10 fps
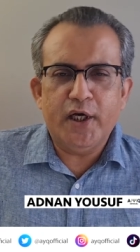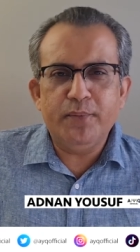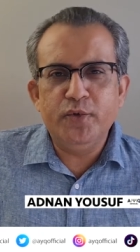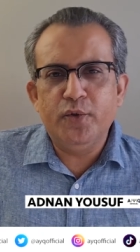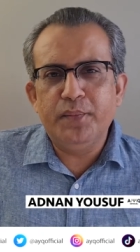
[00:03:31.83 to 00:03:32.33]

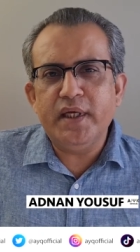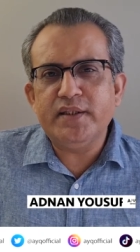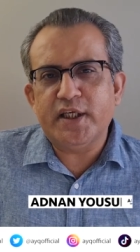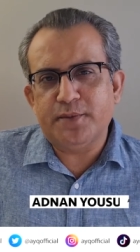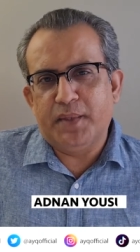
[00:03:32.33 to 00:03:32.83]
गर्मियों
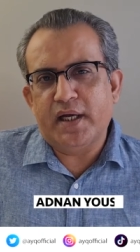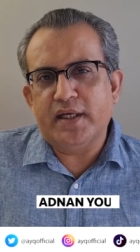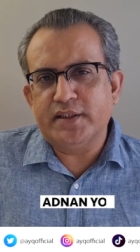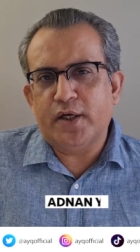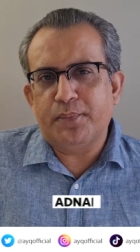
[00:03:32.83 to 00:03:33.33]
में दस
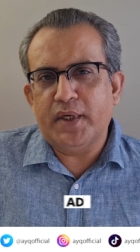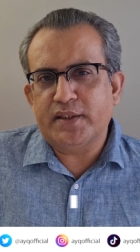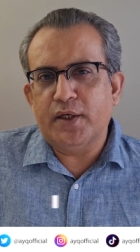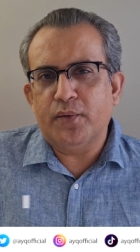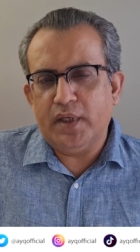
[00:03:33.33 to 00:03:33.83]
बारह हजार रुपये
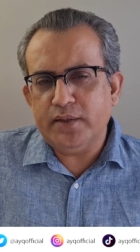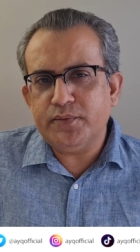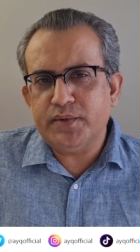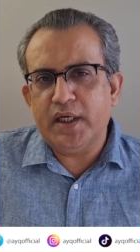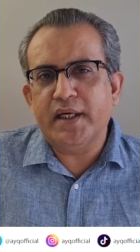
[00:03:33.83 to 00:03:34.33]
आता होगा
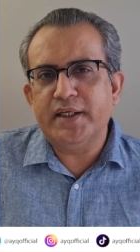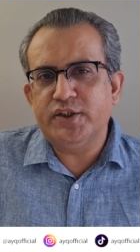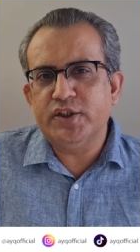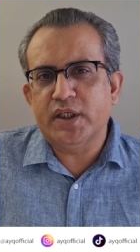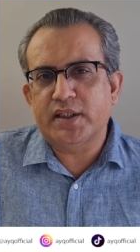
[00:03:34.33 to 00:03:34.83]
क्योंकि अगर
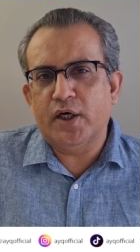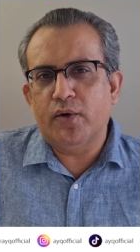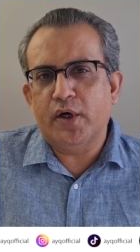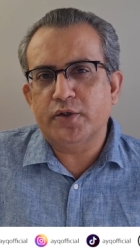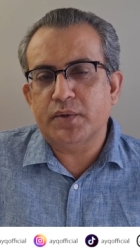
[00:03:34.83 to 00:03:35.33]
एसी चलता
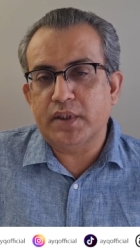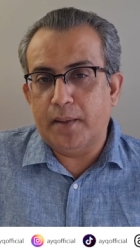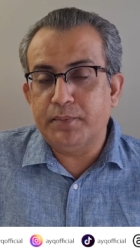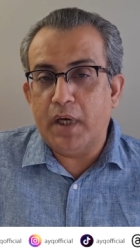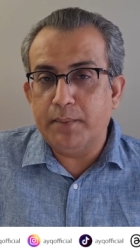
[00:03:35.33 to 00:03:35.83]
होगा उस वक्त
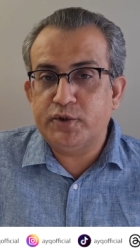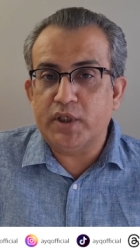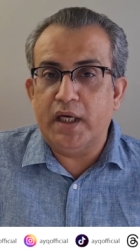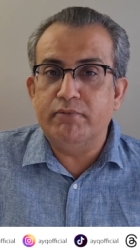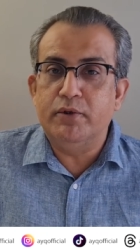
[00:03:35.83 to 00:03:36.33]
अब अब
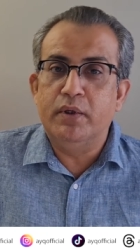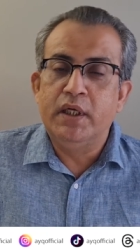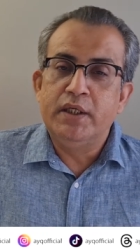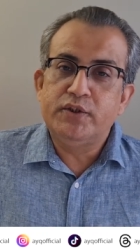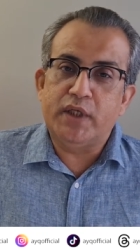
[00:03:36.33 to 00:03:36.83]
चाहे वो
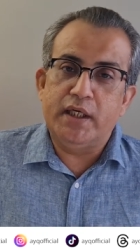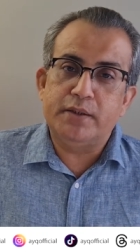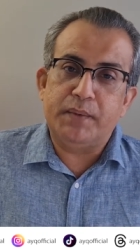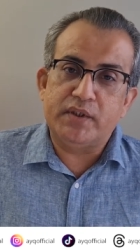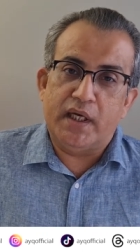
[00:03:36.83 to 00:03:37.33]

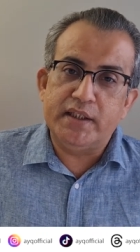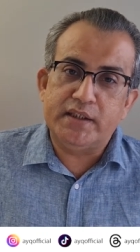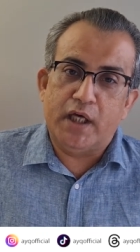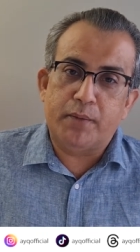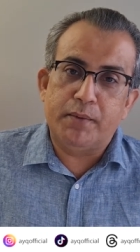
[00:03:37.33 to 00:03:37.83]
चालीस
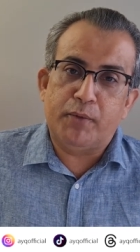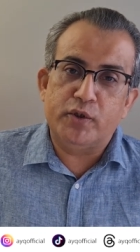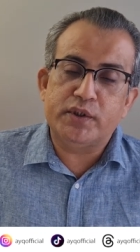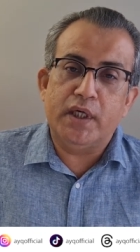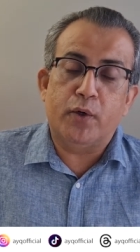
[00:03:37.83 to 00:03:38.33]
पैंतालीस हजार रुपये
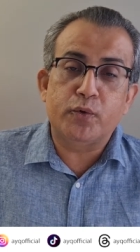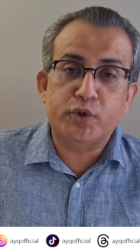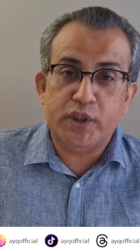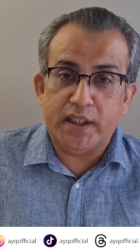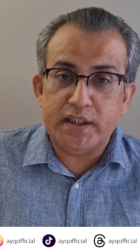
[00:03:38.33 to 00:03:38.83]
पहुंच गया और
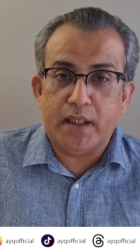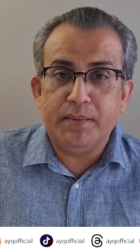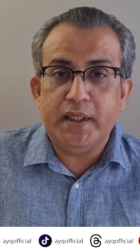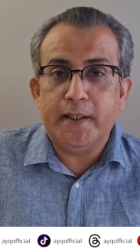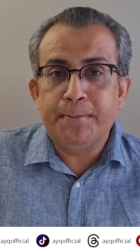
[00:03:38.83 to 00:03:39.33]
उसके
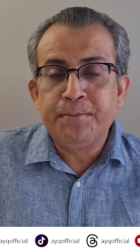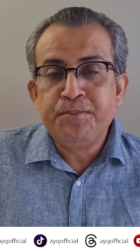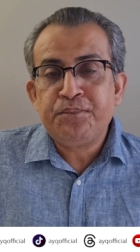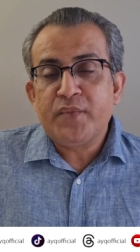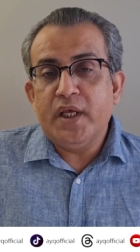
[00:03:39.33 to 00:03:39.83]
अंदर भी
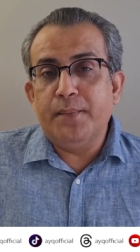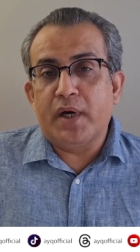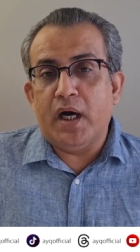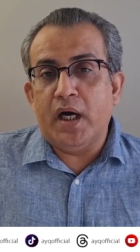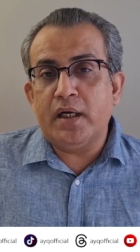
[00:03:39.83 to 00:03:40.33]

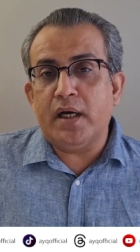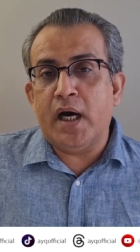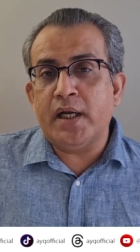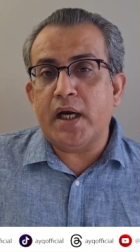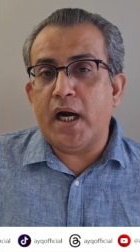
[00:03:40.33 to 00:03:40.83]
इमरान
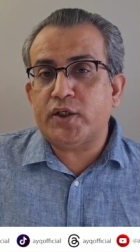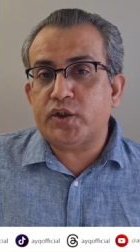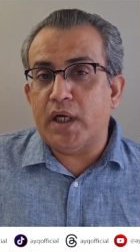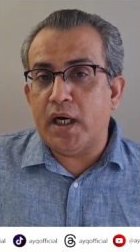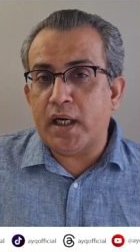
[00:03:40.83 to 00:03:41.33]
खान
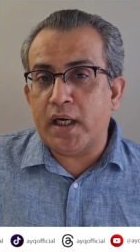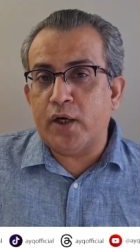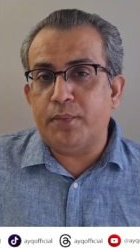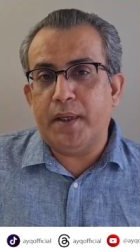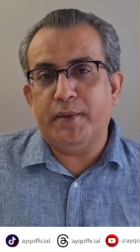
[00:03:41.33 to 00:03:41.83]

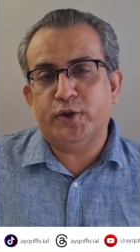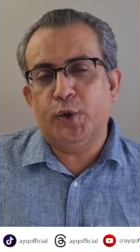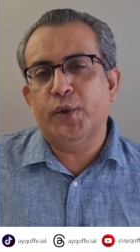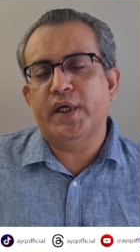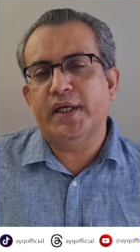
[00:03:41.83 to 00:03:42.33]
अट्ठारह रुपए पे
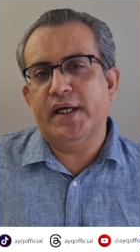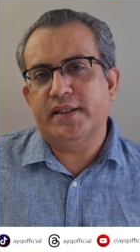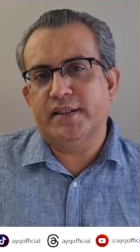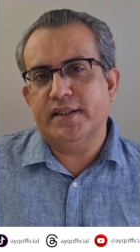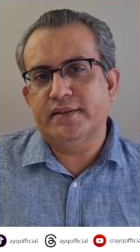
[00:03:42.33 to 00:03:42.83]
छोड़ के
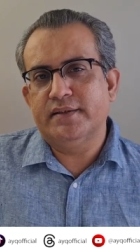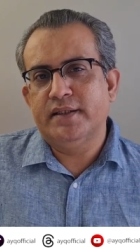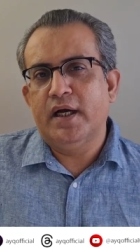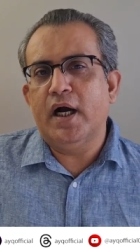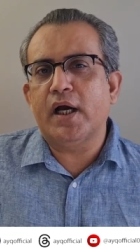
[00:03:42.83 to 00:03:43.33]
गया था
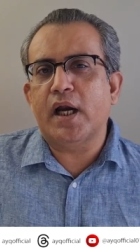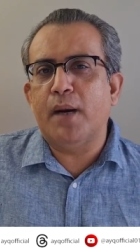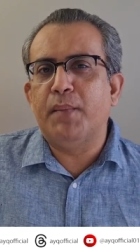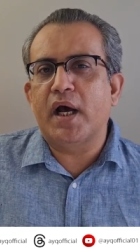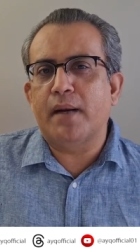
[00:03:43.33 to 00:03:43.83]
अगर
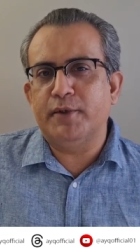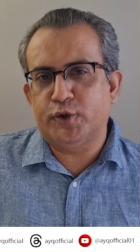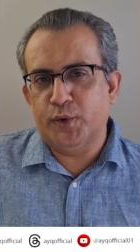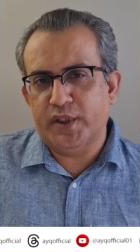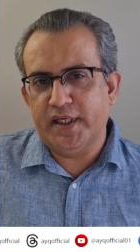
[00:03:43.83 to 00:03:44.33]
आप बारह पे
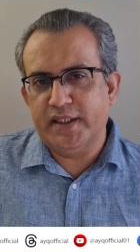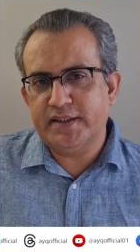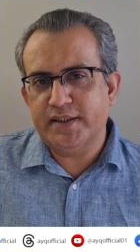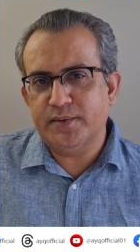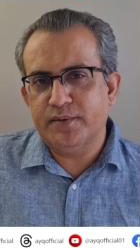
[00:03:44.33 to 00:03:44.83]
छोड़ के गए
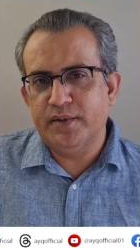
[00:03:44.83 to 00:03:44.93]
थे